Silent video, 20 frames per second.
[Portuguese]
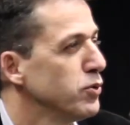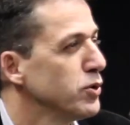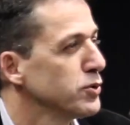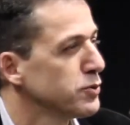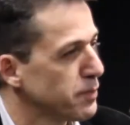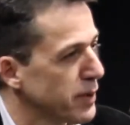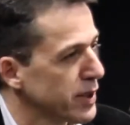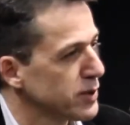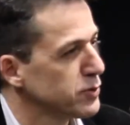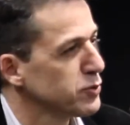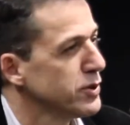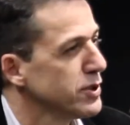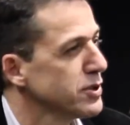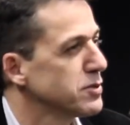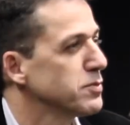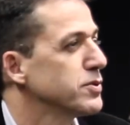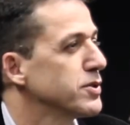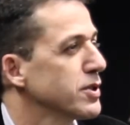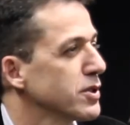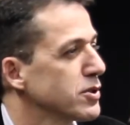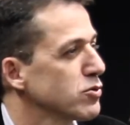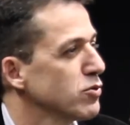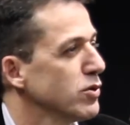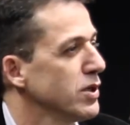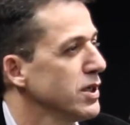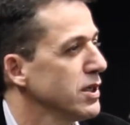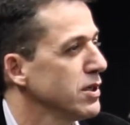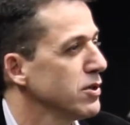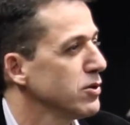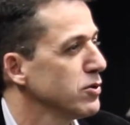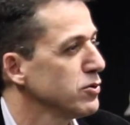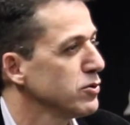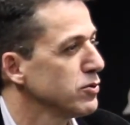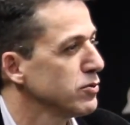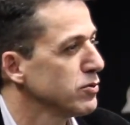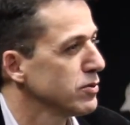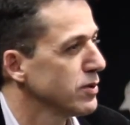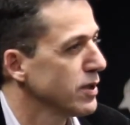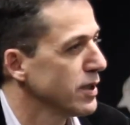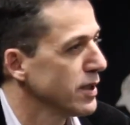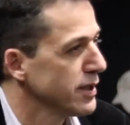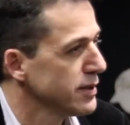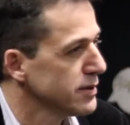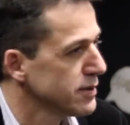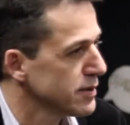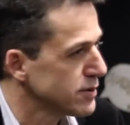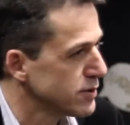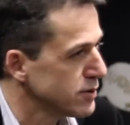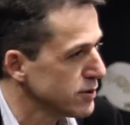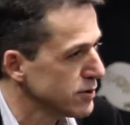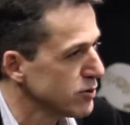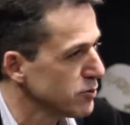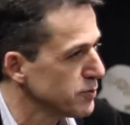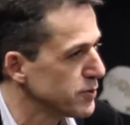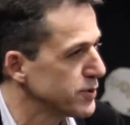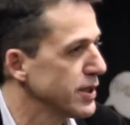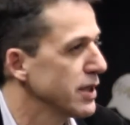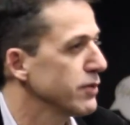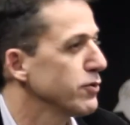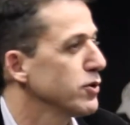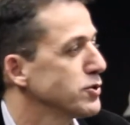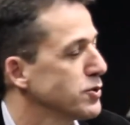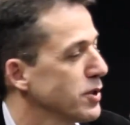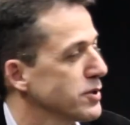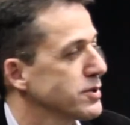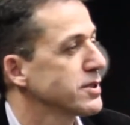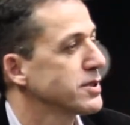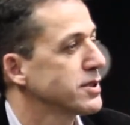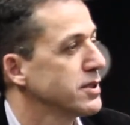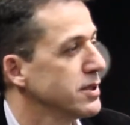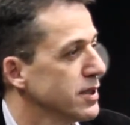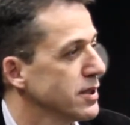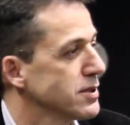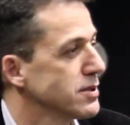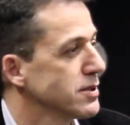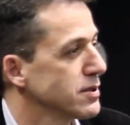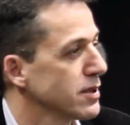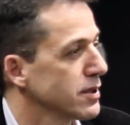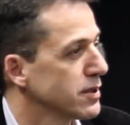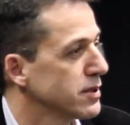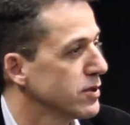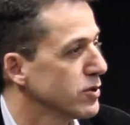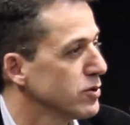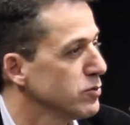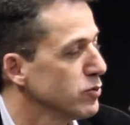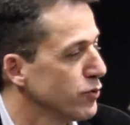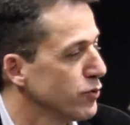ponto para turismo sexual? Ainda se observam as nossas crianças aqui como